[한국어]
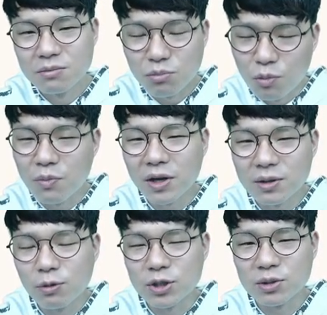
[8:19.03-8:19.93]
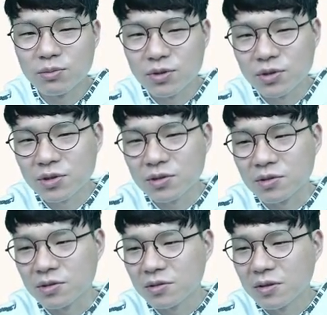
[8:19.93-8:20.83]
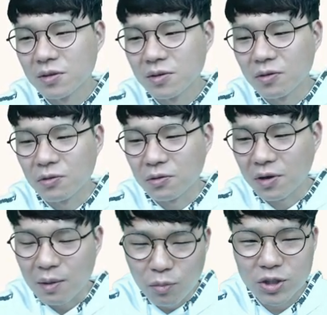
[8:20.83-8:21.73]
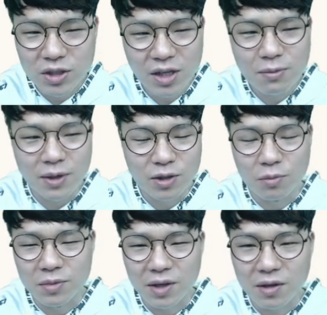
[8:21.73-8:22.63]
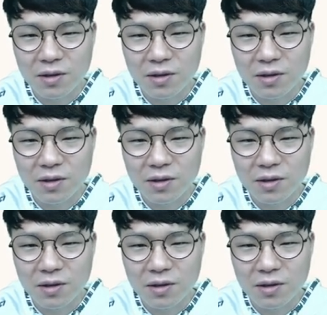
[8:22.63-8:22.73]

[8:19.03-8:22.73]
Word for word: 몸매를 보시는 분들은 어, 안 보시는 게 맞는 겁니다.